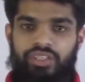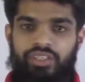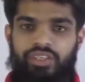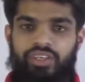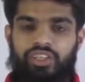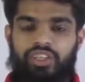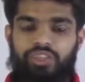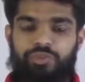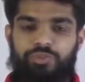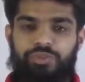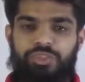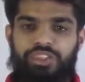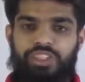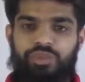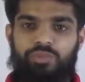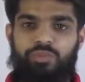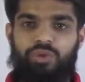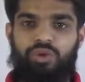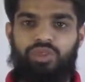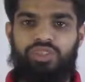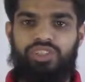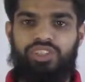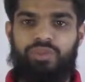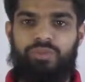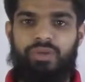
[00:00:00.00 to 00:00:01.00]
ट्रांसमिशन
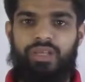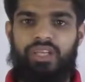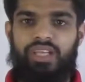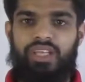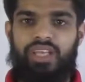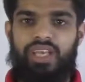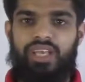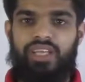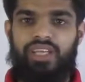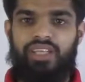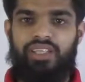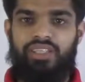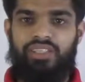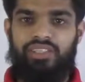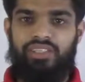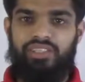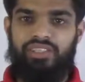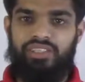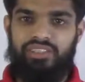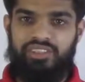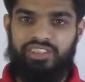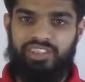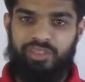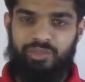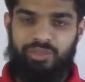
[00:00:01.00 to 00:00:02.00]
मोड से पहले ये
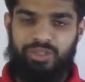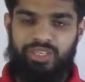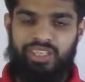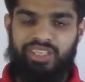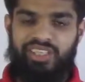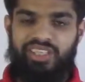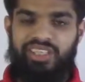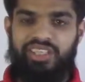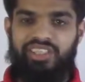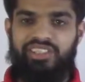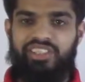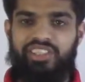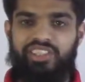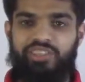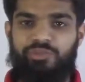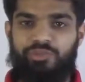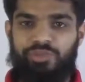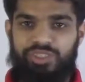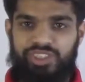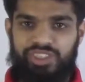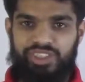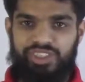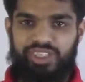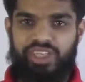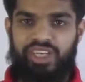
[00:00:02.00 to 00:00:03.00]
कि समझ लेते हैं कि
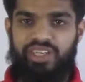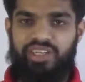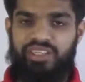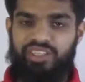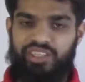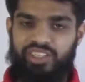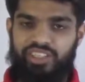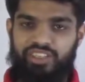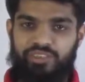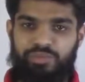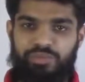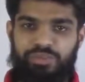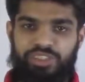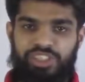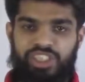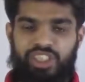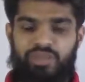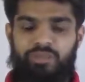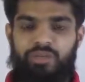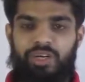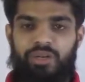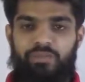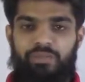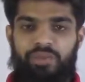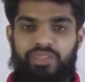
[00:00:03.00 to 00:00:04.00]
ट्रांसमिशन क्या है ट्रांसमिशन
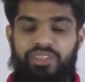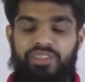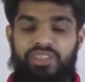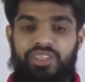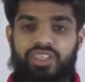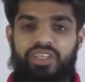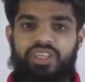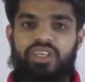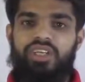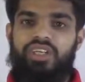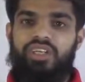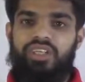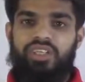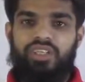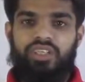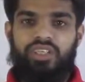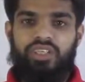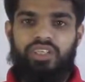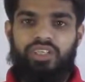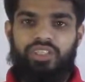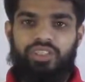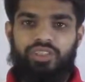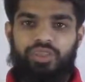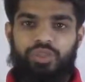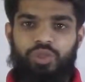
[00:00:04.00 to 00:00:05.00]
हमारे पास
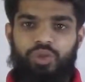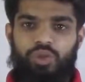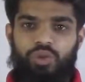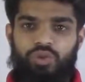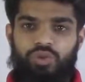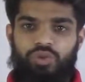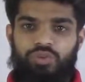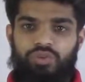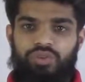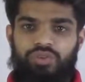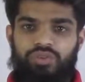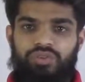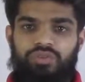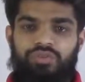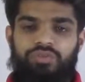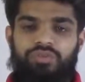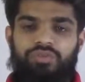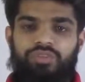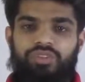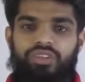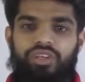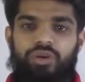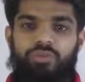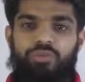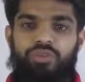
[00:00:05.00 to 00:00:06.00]
जो
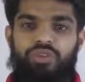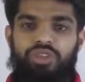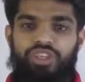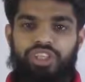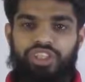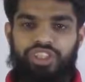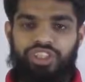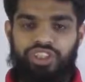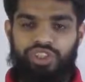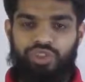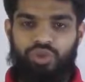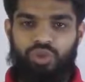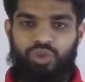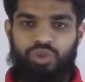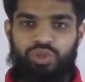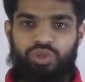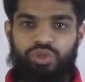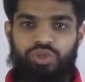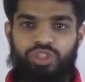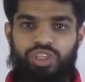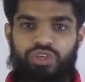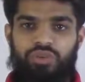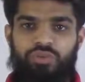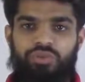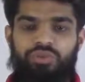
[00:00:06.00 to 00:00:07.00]
कम्युनिकेशन हो रही
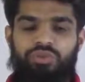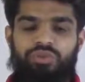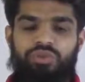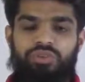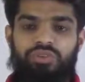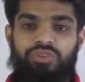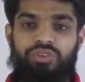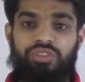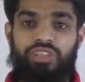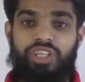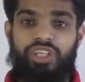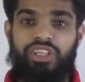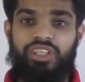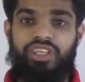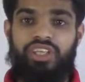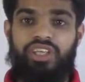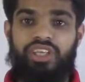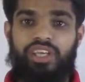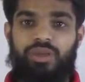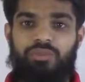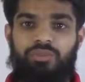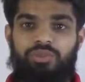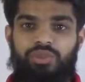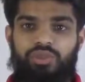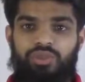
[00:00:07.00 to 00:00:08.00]
होती है वो देखते हैं
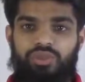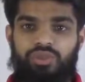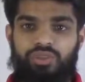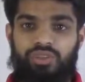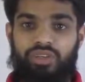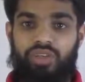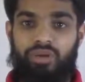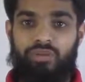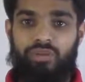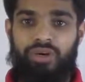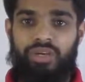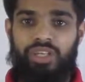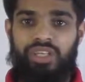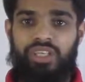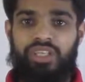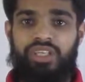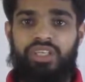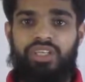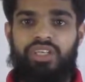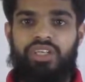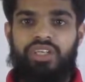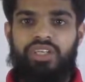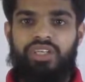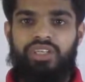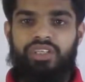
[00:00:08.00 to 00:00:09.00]
कि हम जो हमारी
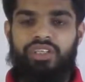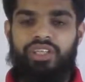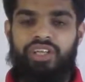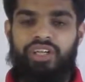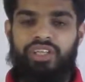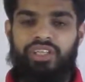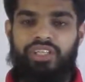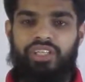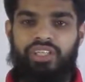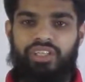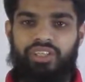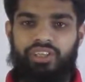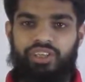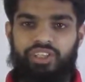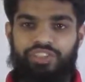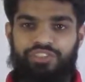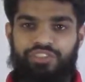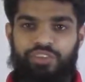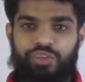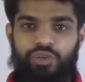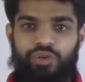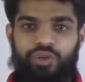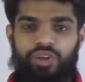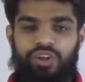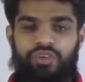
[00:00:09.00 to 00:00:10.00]
डाटा
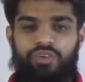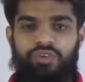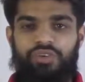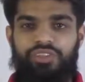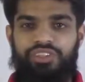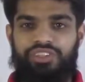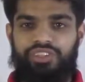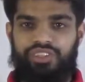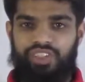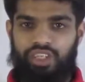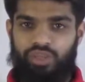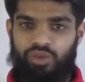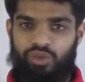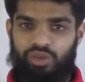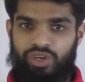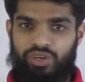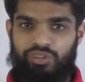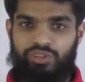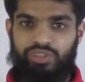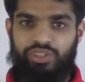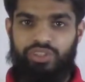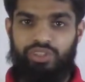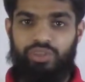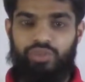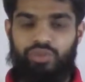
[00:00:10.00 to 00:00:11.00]
ट्रांसफ़र हो रहा है वो किस तरह हो रहा
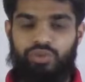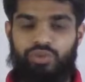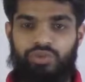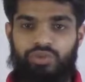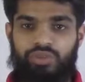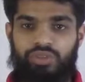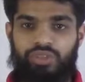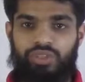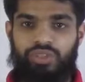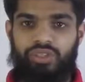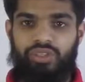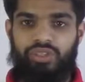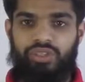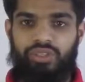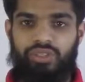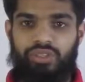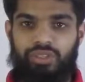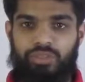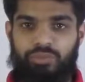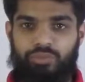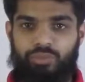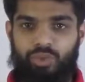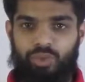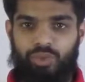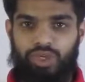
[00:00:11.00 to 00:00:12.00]
है उसका
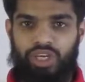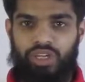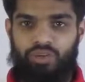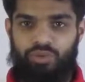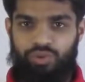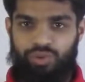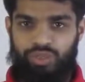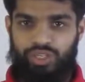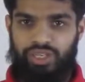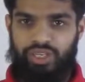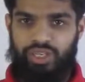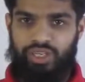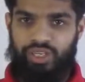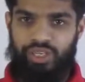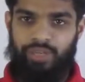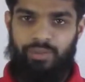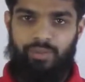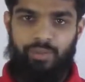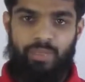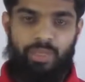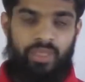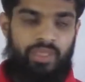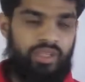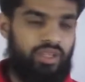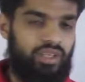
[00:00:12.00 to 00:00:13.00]
जो मोड है वो क्या क्या
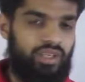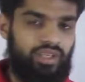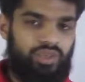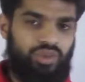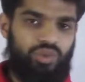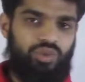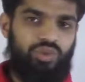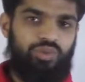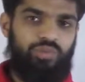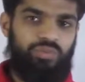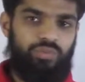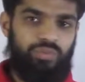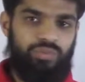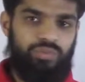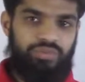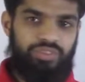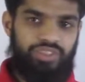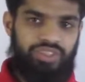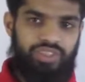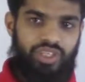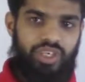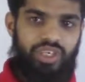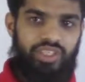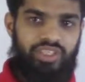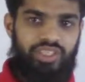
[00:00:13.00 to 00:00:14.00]
है तो
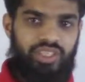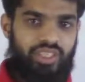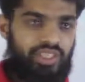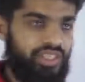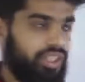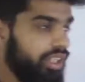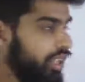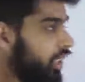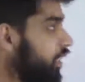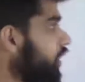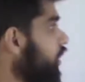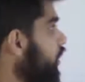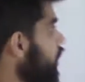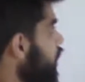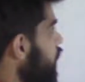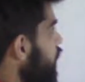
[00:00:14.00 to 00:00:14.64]
स्टार्ट करते हैं